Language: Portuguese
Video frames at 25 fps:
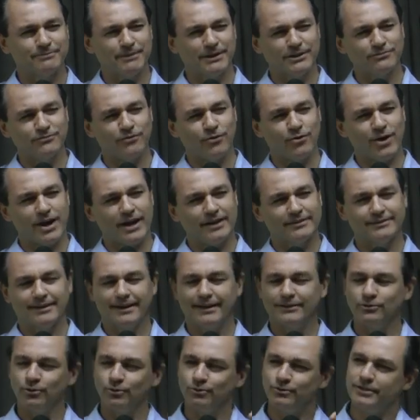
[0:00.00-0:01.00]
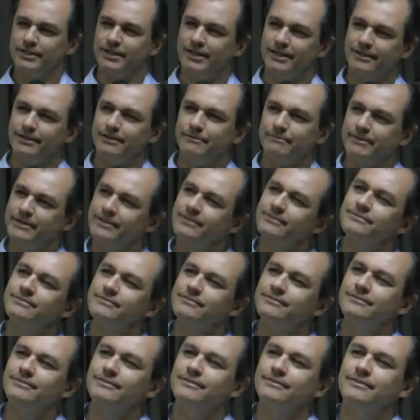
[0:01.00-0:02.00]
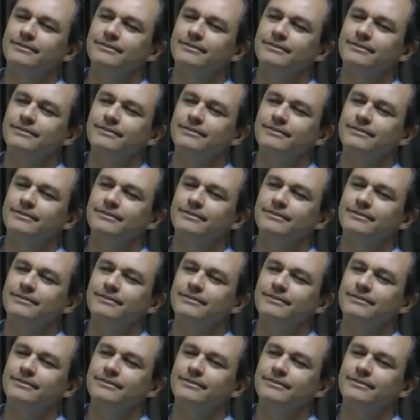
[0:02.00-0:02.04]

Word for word: mais focada na doutrina mesmo.